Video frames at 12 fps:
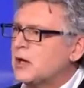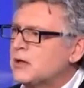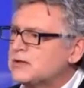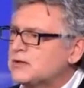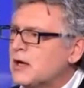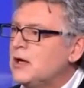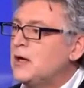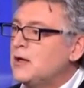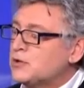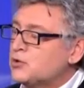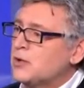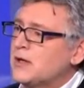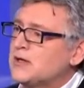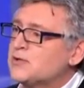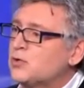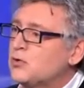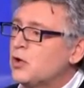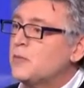etc. Sur la
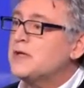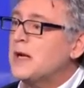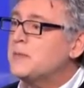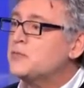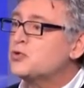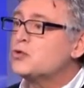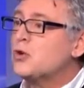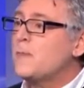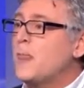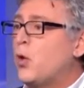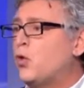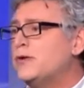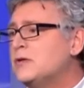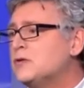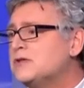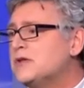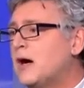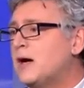question de l'Europe, c'est la même chose. On
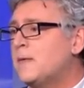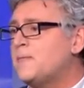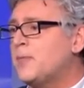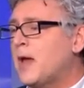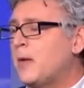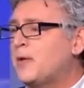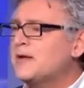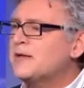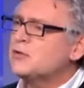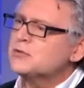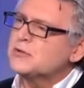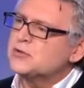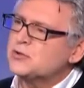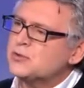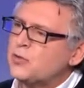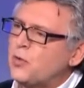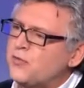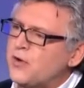négociera, après la
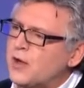négociation, on fera un